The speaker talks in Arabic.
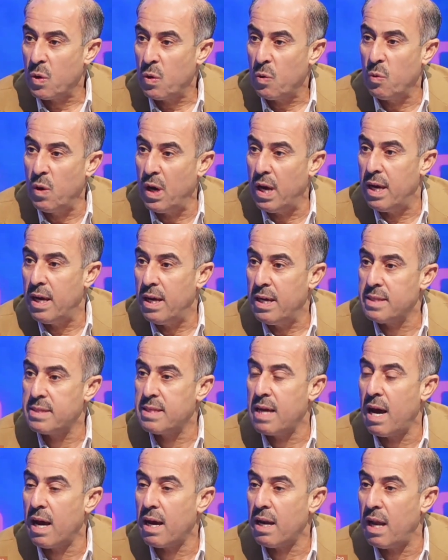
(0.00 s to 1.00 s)

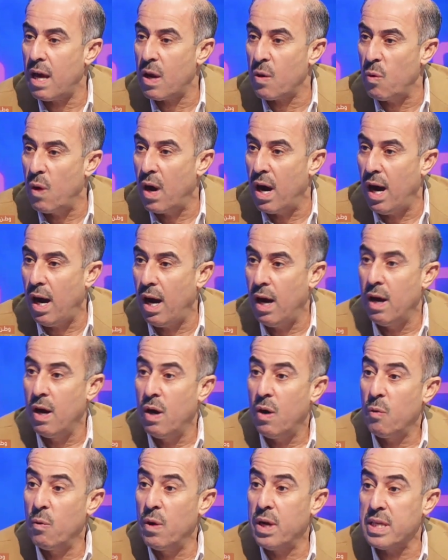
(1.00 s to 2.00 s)
وإسهاق الأرواح
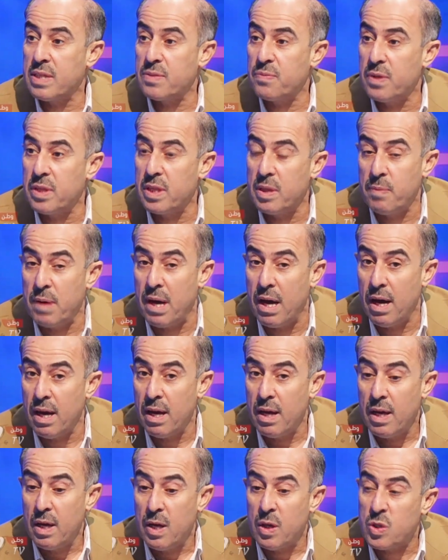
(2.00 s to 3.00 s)
ونسف الدماء
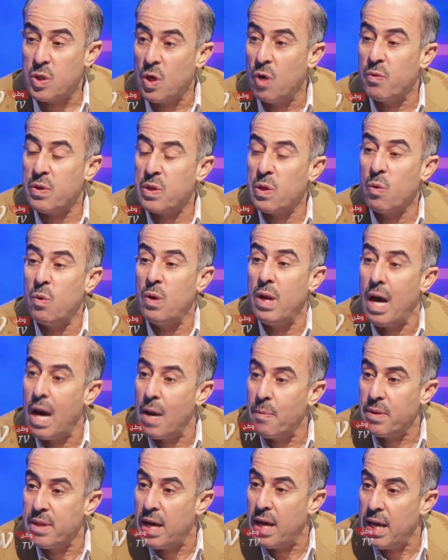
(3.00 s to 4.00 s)
سوف تكون
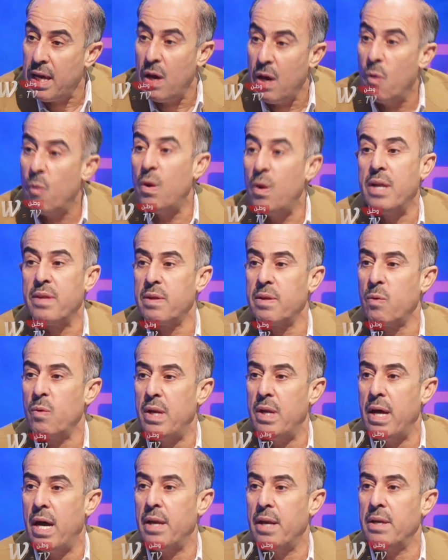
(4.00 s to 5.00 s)
لها بداية ولن
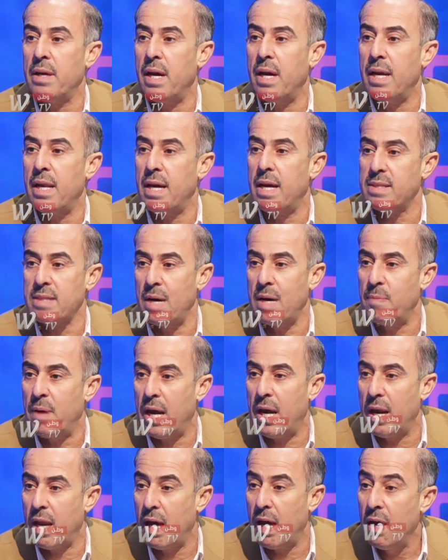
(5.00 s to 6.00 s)
تكون لها نهاية لا
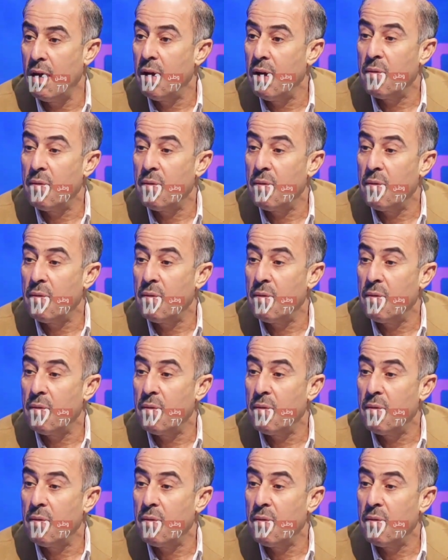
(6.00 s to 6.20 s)
سامح الله